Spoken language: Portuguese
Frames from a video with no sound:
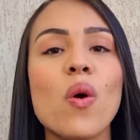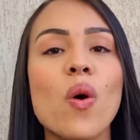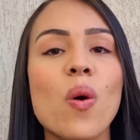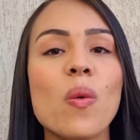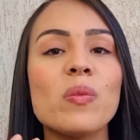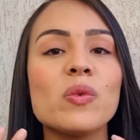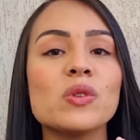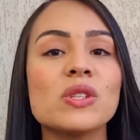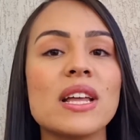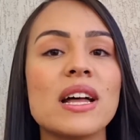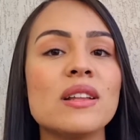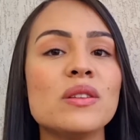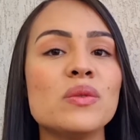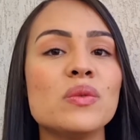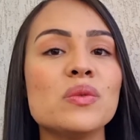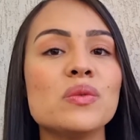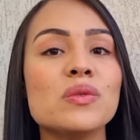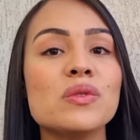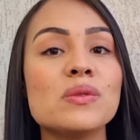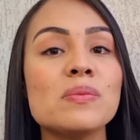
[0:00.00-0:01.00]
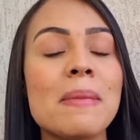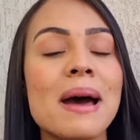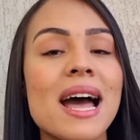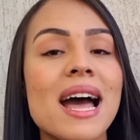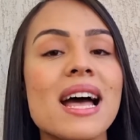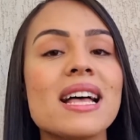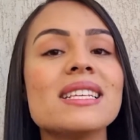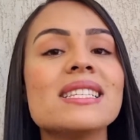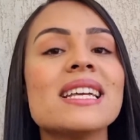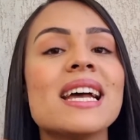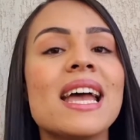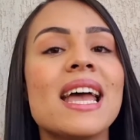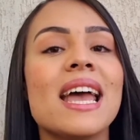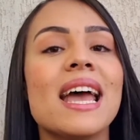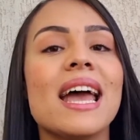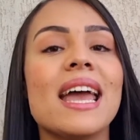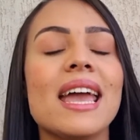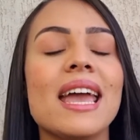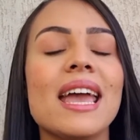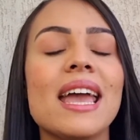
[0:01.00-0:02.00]
como os adultos, mas
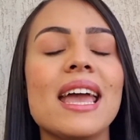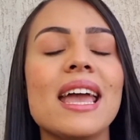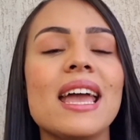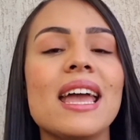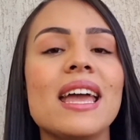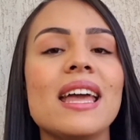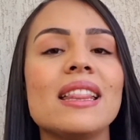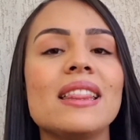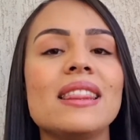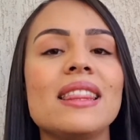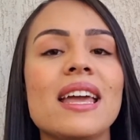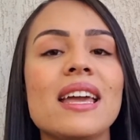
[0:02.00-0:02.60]
é,